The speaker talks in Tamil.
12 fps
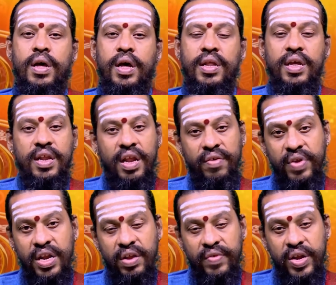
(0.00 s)
அதை
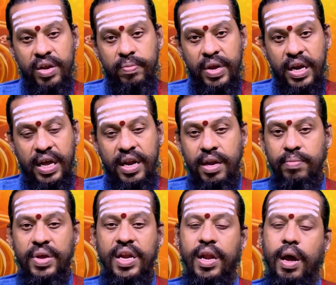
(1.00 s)
நிறைவேற்ற வேண்டும் என்ற
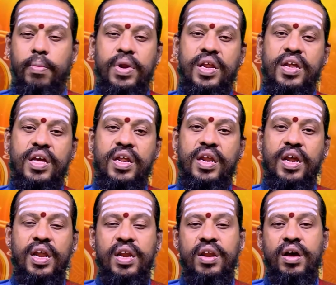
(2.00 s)
எண்ணம் இல்லாமல்
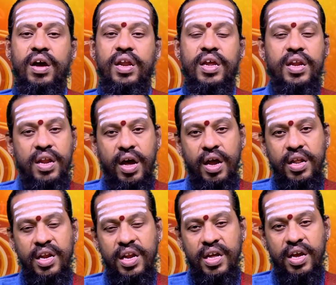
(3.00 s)
இருக்கிறீர்கள் என்றால்
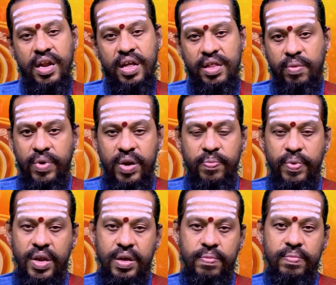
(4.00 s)
இந்நாளில் நீங்கள் அதை
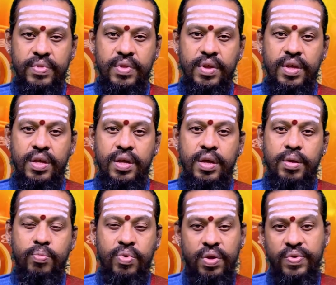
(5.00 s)
மறுபடி
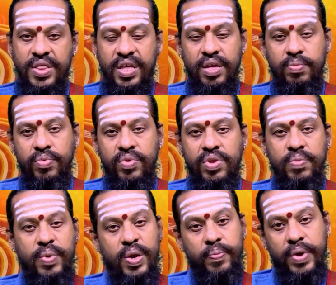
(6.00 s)
முடிவு செய்யும்போது
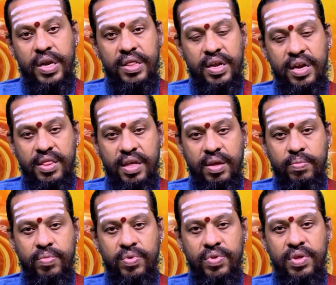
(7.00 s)
மறுபரிசீலனை
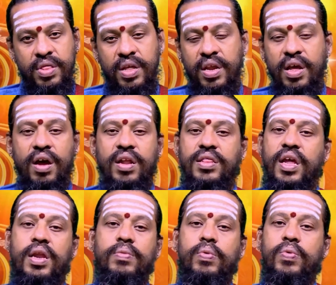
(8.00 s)
செய்யும்போது சரியான
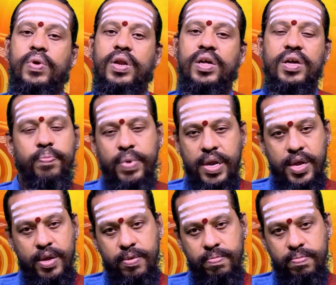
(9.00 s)
தெளிவு உங்களுக்கு
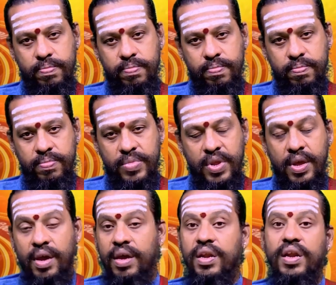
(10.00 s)
பிறக்கும்
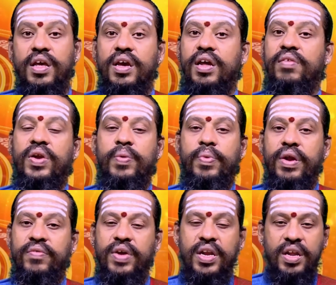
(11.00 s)
இன்று நீங்கள்
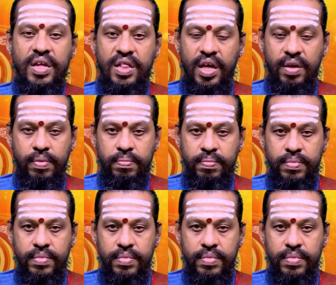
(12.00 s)
வழிபட வேண்டிய தெய்வம்